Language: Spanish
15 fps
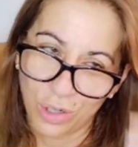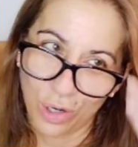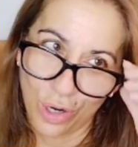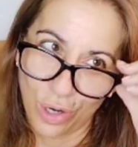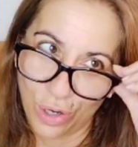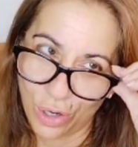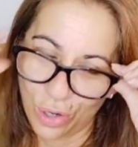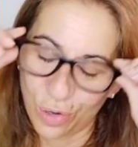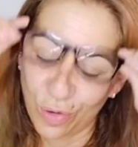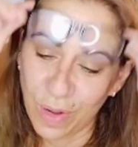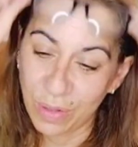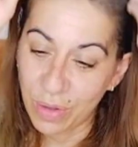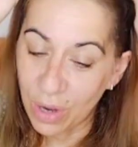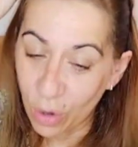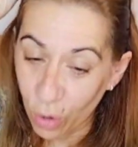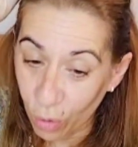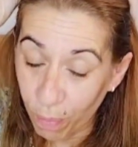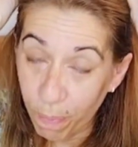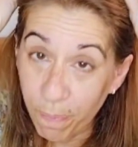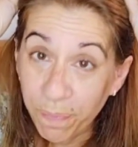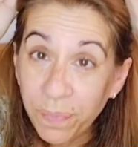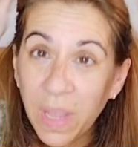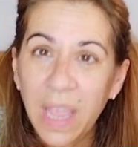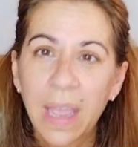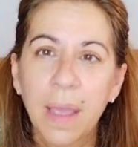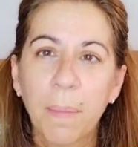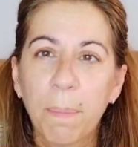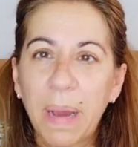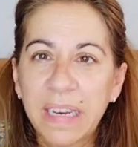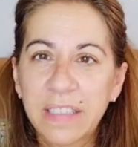Los, cuando hago
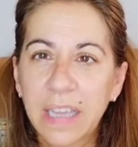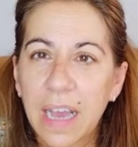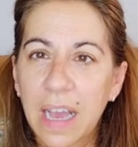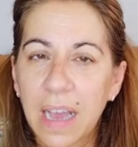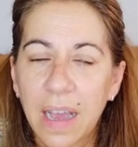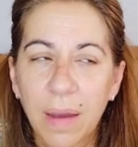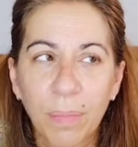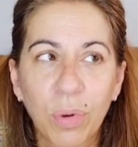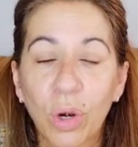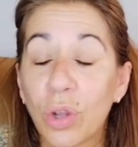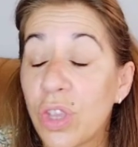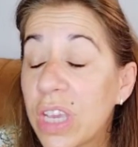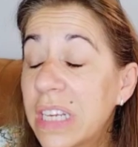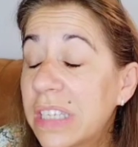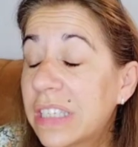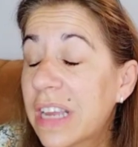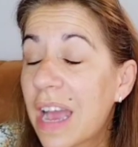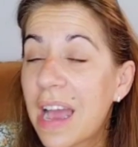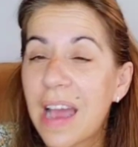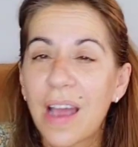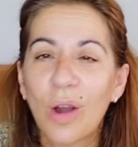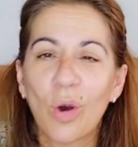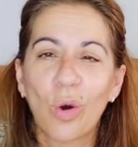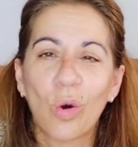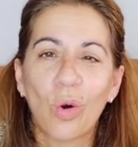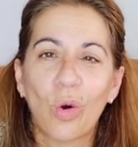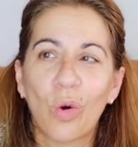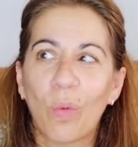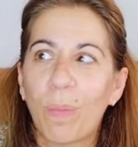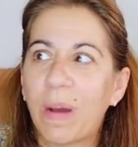pasta boloñesa
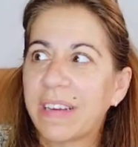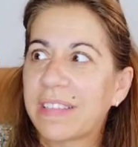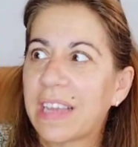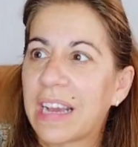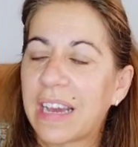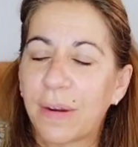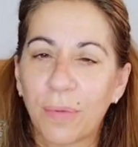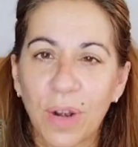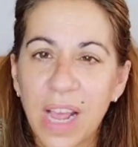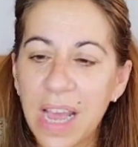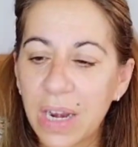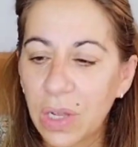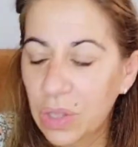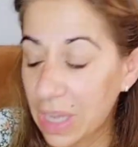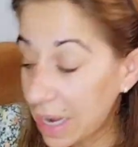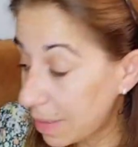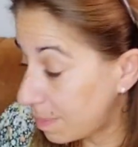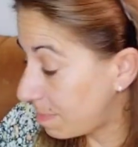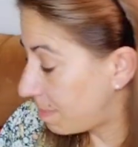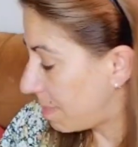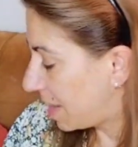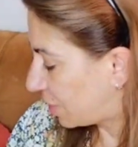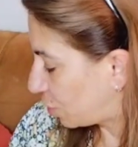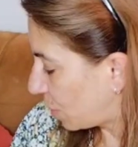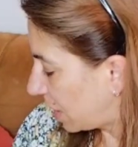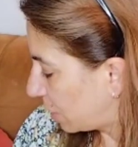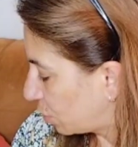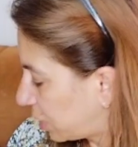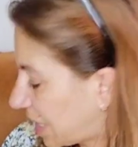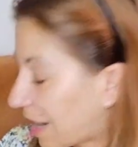o pasta carbonara o tal, me
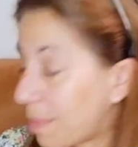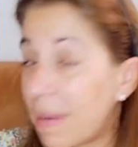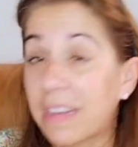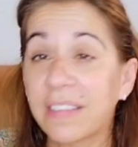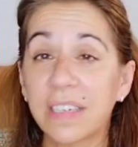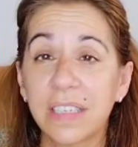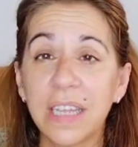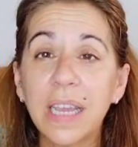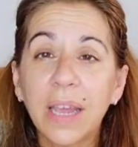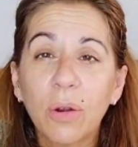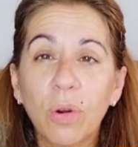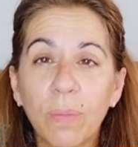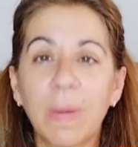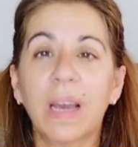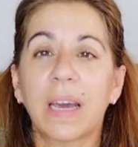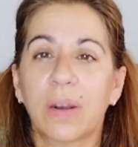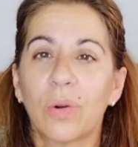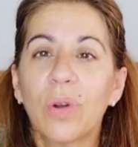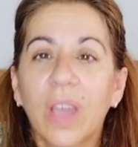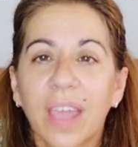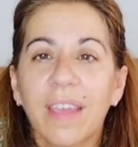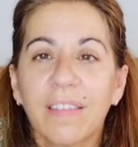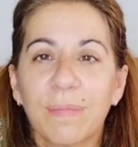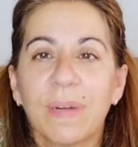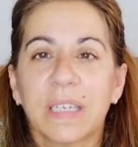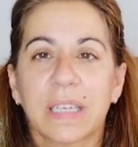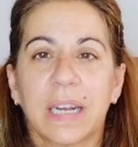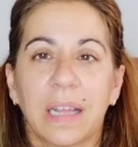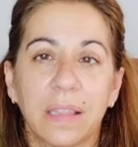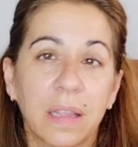suele gustar más así que no el macarrón que es
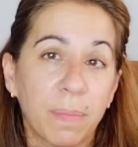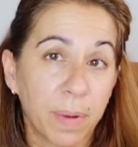más grande.